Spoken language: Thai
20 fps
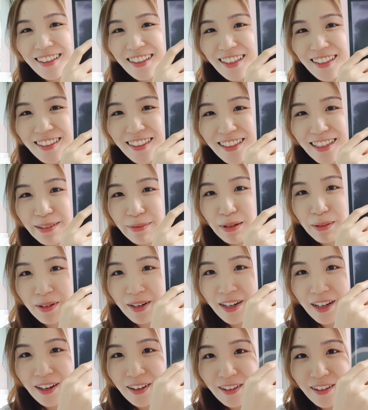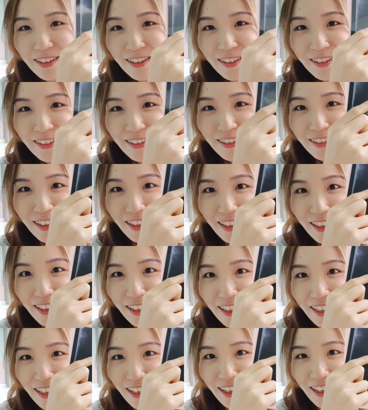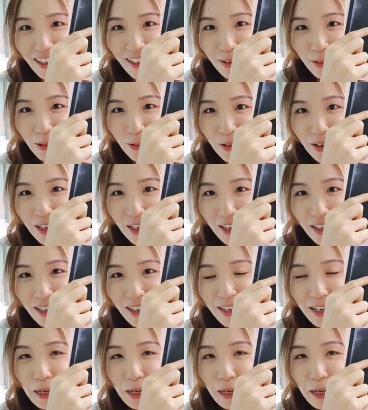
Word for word: แต่ซี่ที่มีปัญหาก็คือซี่นี้นะคะเพราะว่า